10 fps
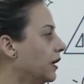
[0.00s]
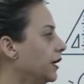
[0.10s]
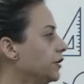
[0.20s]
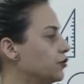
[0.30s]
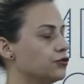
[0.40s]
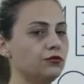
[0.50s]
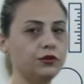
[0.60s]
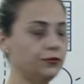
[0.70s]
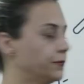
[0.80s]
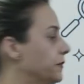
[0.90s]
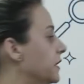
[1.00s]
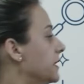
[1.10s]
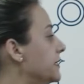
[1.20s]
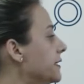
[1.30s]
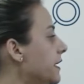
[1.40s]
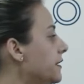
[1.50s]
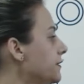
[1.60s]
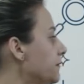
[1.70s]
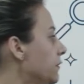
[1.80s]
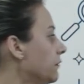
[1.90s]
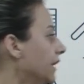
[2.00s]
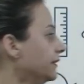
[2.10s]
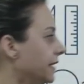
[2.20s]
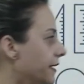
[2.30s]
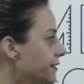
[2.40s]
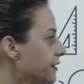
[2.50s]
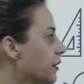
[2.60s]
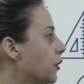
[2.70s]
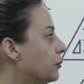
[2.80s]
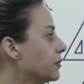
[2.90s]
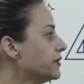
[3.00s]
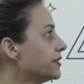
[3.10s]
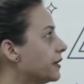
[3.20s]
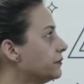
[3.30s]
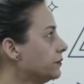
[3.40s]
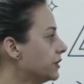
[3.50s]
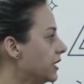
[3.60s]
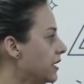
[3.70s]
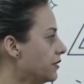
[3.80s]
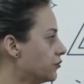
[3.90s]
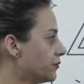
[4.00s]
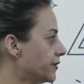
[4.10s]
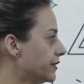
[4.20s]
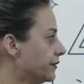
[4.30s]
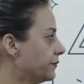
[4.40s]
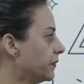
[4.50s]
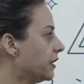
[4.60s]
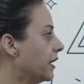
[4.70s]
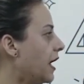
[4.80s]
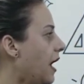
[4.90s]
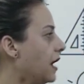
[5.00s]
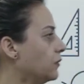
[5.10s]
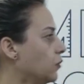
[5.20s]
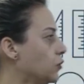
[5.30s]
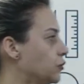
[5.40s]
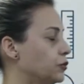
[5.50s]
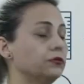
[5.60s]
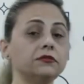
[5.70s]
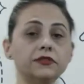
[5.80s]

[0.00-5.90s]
Em julho, 6,3% de reajuste. Agosto,